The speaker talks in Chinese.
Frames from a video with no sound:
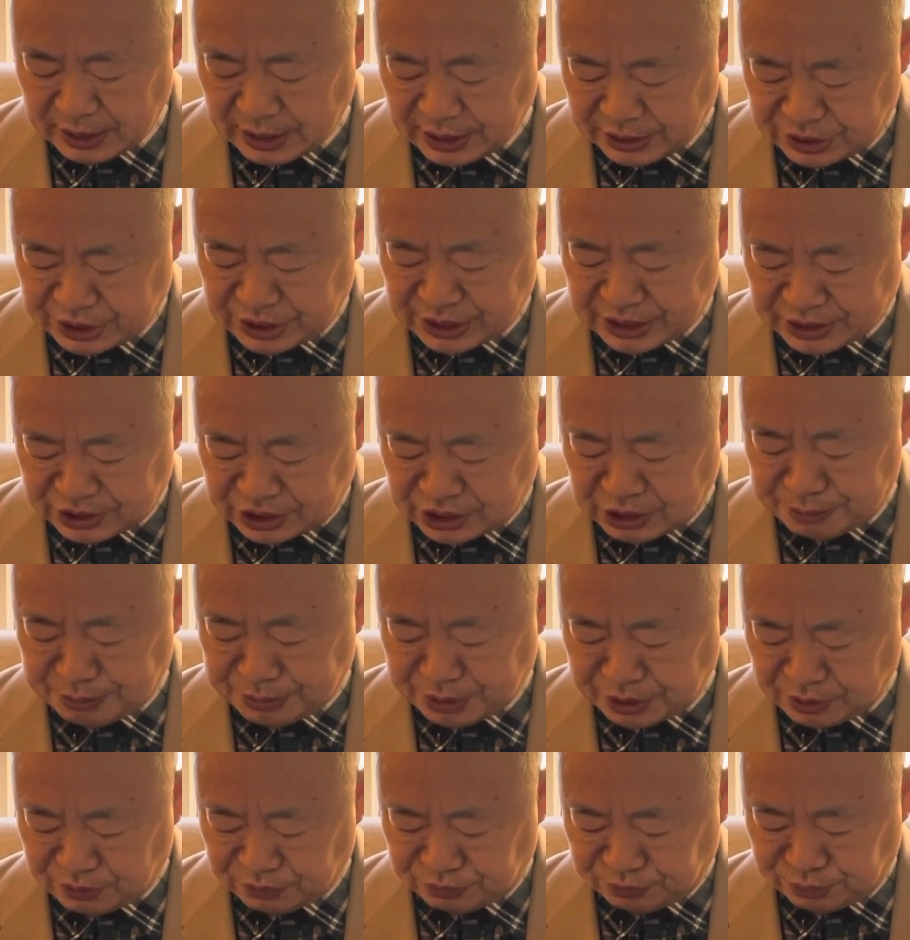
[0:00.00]
这也证
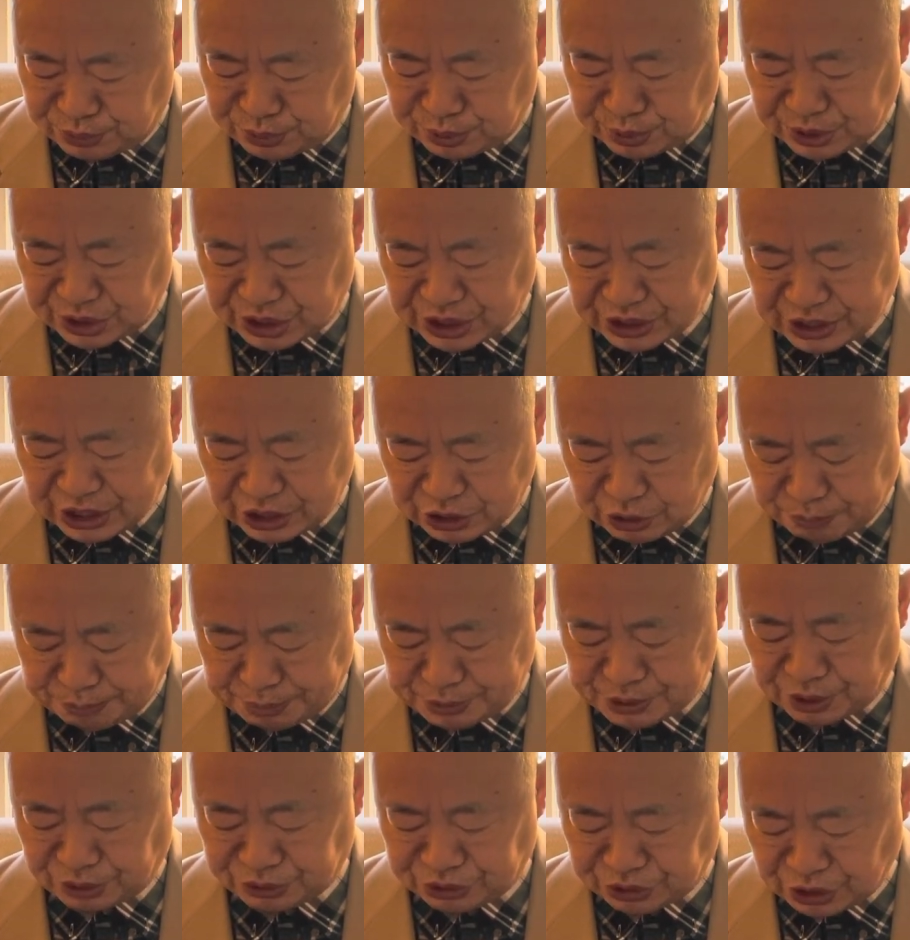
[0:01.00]
明了乌军现在有
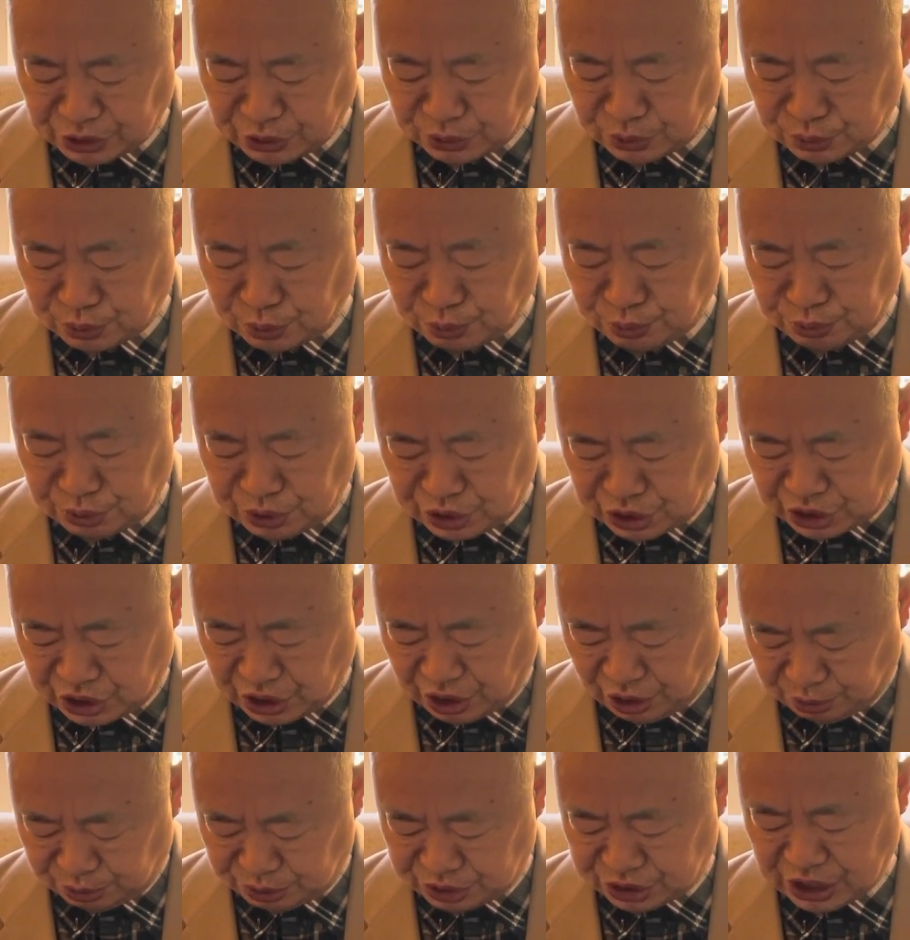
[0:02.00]
不少能工
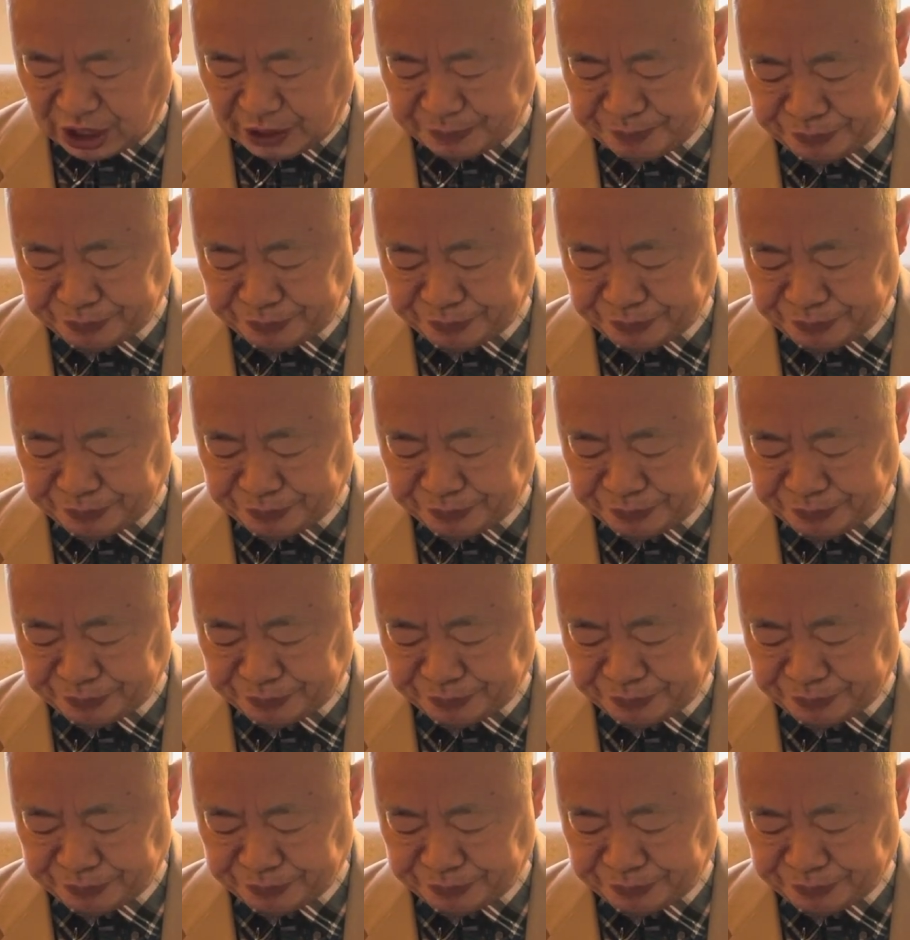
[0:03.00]
巧匠。